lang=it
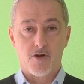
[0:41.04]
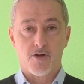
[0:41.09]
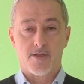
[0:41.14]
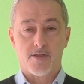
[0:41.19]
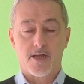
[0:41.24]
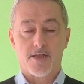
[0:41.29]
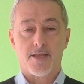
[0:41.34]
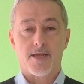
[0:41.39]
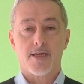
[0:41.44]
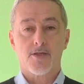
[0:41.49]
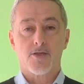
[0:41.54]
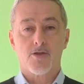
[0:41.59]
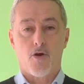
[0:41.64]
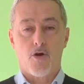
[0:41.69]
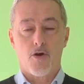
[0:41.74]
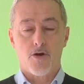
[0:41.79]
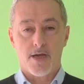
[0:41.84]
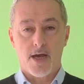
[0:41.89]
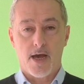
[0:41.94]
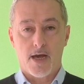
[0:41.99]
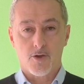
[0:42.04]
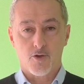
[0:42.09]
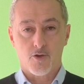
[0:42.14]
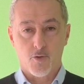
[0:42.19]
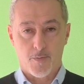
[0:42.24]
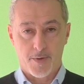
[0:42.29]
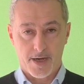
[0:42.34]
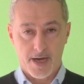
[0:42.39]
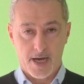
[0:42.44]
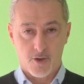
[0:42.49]
volta nella storia ha
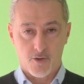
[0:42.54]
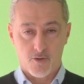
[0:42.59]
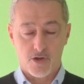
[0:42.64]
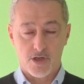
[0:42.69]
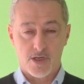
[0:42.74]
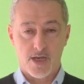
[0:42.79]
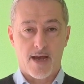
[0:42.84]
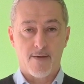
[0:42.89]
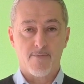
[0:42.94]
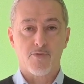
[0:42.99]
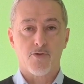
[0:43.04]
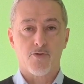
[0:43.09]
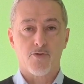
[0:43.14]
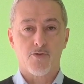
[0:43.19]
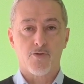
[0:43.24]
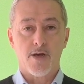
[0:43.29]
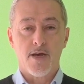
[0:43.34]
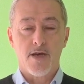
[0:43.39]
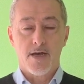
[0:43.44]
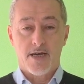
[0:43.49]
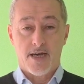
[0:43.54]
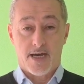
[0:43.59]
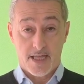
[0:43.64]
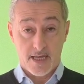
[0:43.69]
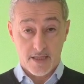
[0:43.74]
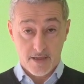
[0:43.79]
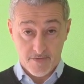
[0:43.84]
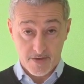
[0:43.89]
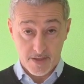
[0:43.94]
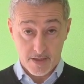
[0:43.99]
superato Samsung
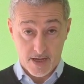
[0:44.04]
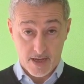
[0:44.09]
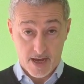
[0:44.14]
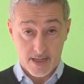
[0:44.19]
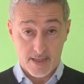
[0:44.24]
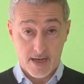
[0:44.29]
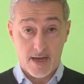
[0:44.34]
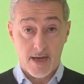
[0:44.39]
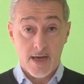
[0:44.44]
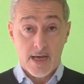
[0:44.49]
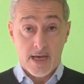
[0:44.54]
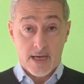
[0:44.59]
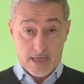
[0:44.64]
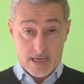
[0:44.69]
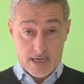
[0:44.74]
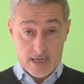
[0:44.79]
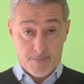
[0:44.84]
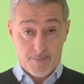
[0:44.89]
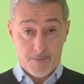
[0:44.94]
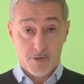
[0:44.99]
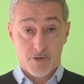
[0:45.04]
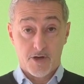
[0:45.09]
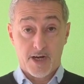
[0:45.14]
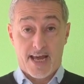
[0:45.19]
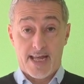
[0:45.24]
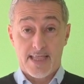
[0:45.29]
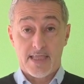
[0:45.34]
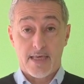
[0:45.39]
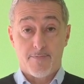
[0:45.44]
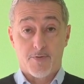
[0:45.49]
ed è diventata il più
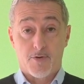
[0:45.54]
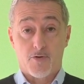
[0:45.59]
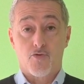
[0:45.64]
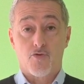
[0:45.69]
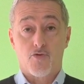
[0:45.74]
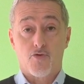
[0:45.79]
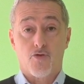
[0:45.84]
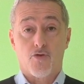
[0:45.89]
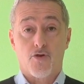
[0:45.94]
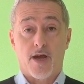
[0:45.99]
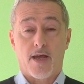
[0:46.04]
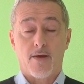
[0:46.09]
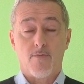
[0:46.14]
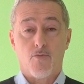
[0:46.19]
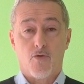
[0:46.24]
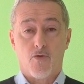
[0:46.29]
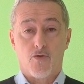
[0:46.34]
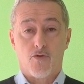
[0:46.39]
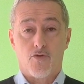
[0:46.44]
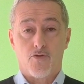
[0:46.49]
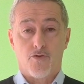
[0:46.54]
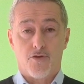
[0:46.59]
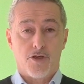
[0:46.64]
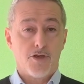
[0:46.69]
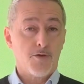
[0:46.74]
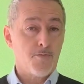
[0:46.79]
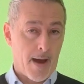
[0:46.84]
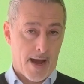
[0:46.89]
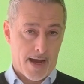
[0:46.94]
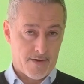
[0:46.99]
grande produttore al mondo
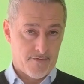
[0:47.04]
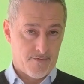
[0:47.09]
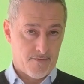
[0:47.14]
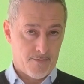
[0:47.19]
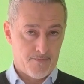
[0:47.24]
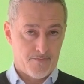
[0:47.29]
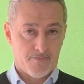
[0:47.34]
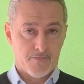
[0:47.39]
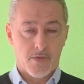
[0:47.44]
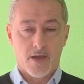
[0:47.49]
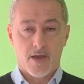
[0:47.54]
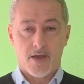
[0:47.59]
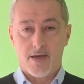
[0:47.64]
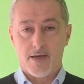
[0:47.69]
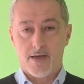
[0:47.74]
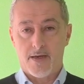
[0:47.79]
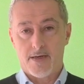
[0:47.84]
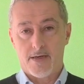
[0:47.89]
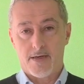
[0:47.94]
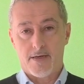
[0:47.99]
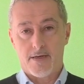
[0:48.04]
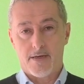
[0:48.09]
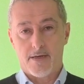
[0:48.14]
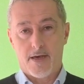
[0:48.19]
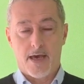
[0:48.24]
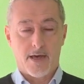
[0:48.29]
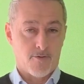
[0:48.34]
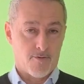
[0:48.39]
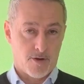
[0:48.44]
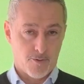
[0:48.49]
di smartphone.
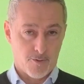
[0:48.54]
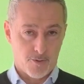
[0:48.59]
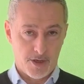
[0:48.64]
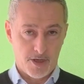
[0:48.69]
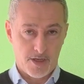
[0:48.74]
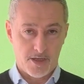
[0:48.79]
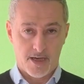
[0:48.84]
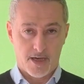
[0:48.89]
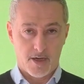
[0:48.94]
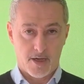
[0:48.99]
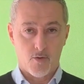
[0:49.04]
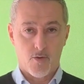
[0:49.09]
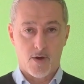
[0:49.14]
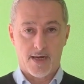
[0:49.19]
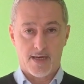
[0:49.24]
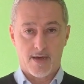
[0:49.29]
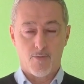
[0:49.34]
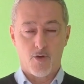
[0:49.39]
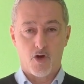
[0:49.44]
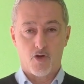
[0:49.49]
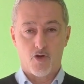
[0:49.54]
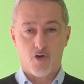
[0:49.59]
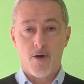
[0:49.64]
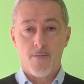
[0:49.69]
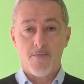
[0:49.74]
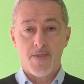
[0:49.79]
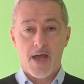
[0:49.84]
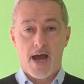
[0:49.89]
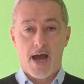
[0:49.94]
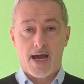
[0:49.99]
Eh, è una notizia in qualche
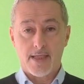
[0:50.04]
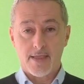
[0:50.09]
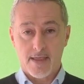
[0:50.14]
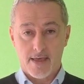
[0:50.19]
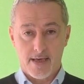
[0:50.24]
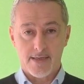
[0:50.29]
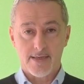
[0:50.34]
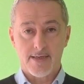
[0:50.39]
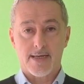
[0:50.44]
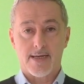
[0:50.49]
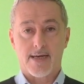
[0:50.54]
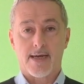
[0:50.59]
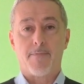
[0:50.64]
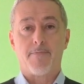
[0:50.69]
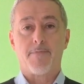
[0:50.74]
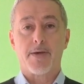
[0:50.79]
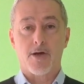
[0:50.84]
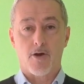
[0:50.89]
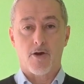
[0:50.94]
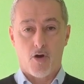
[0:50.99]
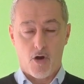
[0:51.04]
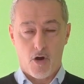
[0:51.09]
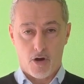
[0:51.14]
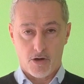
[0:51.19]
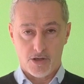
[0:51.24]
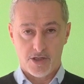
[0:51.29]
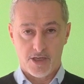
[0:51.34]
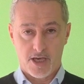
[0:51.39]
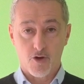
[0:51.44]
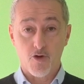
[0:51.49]
modo attesa che però
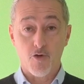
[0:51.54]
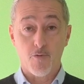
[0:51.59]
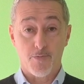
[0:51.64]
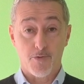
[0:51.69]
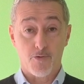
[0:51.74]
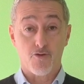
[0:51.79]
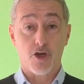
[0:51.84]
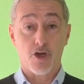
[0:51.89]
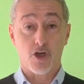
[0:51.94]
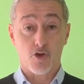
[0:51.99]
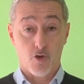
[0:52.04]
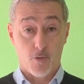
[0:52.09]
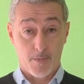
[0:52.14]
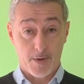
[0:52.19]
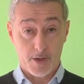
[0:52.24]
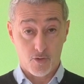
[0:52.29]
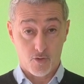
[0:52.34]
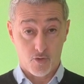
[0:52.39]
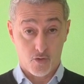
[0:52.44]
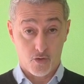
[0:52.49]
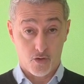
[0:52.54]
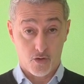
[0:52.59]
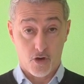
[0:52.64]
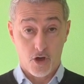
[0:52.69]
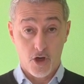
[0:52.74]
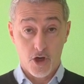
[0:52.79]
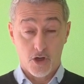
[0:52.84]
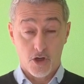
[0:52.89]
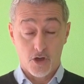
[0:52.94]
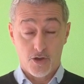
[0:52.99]
si è compiuta
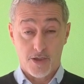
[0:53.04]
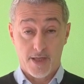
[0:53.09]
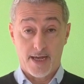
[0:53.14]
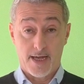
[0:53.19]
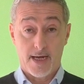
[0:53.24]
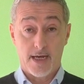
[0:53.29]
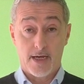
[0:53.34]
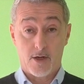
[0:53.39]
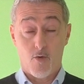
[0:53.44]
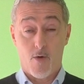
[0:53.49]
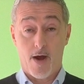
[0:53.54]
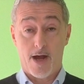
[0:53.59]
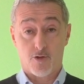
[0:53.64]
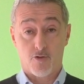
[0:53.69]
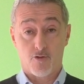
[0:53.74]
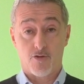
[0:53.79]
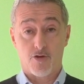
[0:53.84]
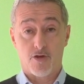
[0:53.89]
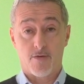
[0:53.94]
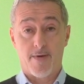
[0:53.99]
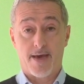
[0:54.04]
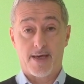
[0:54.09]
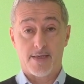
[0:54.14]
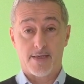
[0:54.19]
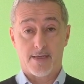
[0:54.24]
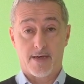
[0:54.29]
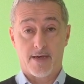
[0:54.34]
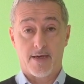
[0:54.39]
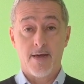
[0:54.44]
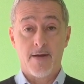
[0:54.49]
soprattutto nel quarto
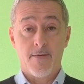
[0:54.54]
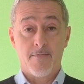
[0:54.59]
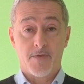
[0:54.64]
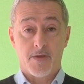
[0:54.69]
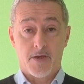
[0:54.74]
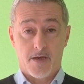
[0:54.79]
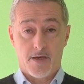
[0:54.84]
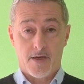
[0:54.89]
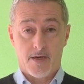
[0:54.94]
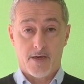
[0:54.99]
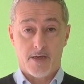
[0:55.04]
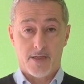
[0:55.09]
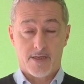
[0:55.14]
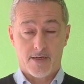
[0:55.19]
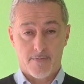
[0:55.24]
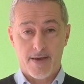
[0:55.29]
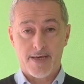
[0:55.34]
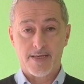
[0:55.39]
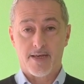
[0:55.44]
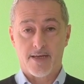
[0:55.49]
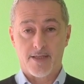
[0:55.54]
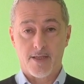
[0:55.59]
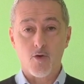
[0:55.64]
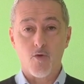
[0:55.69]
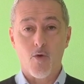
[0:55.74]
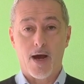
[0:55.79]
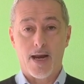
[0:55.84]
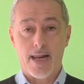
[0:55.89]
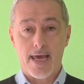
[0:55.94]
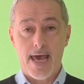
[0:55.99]
trimestre, eh, trimestre
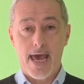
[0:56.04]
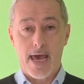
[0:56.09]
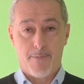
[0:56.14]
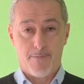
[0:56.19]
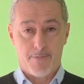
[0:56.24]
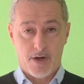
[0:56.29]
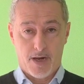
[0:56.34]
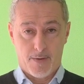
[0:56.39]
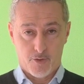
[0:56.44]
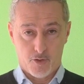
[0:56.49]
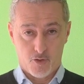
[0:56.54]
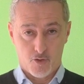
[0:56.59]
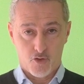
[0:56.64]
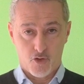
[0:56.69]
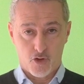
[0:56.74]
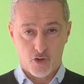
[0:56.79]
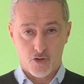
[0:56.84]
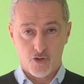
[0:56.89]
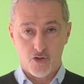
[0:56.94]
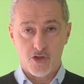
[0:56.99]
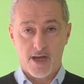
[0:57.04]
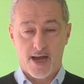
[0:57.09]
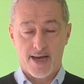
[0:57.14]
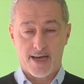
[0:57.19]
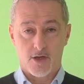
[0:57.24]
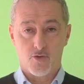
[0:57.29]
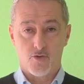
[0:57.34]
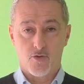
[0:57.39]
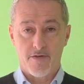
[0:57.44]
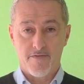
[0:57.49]
nel quale Apple ha potuto
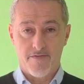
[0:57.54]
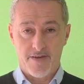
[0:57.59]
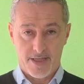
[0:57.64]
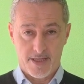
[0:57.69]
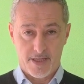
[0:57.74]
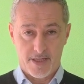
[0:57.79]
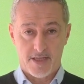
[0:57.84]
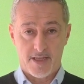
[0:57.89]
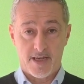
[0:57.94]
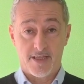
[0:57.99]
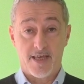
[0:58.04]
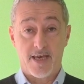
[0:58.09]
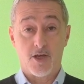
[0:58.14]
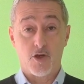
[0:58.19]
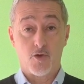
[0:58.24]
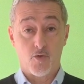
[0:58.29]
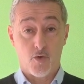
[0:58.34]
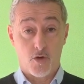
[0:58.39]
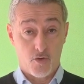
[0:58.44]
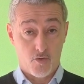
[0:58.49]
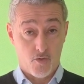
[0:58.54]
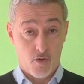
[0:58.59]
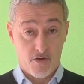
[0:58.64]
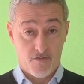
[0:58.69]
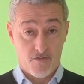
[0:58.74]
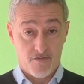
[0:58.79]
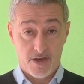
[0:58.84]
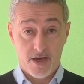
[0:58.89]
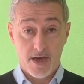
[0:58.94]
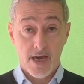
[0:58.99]
contare sulle vendite dei suoi
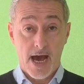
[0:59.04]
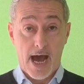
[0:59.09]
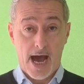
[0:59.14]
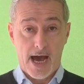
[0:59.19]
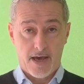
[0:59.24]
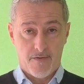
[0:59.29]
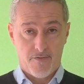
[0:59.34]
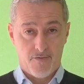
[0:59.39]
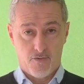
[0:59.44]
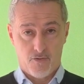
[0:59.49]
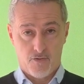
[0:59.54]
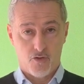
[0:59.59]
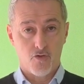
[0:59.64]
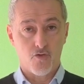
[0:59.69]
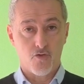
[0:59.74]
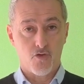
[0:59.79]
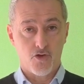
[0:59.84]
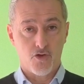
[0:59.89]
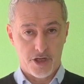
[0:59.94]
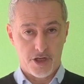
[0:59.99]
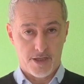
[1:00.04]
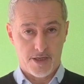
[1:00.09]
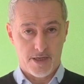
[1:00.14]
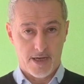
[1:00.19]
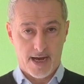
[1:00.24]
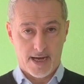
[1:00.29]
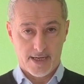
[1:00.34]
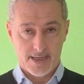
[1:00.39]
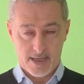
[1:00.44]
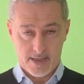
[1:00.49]
nuovi iPhone
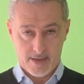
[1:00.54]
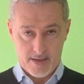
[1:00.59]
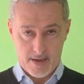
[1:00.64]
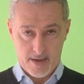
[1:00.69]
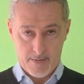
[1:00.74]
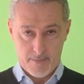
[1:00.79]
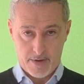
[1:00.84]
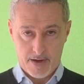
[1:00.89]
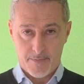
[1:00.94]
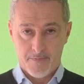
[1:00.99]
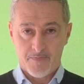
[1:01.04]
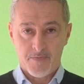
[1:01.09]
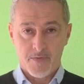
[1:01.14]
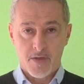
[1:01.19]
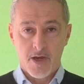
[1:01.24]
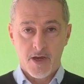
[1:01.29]
usciti a settembre.